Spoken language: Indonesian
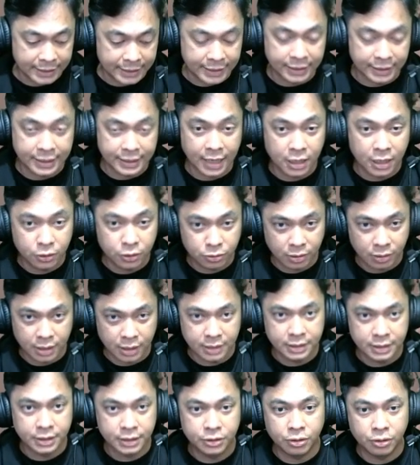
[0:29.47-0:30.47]
kita langsung
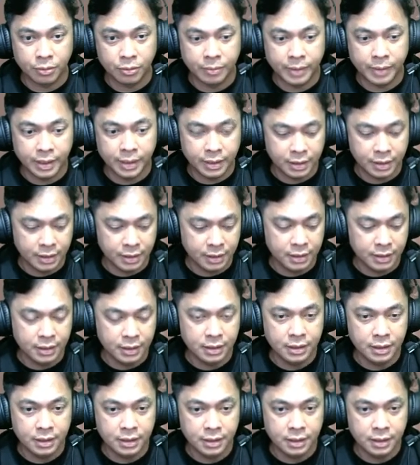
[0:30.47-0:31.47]
aja coba
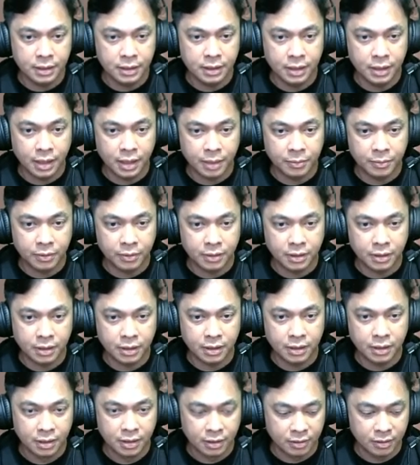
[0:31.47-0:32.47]
ini. Ini
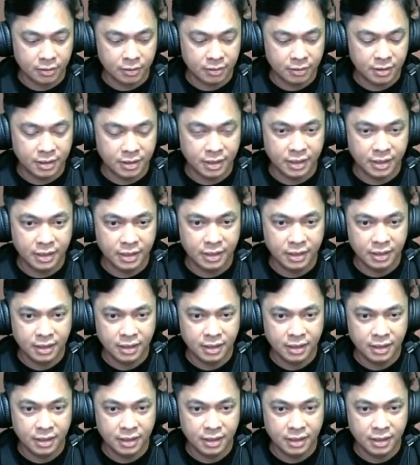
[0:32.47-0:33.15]
emotnya. Oke. Okay.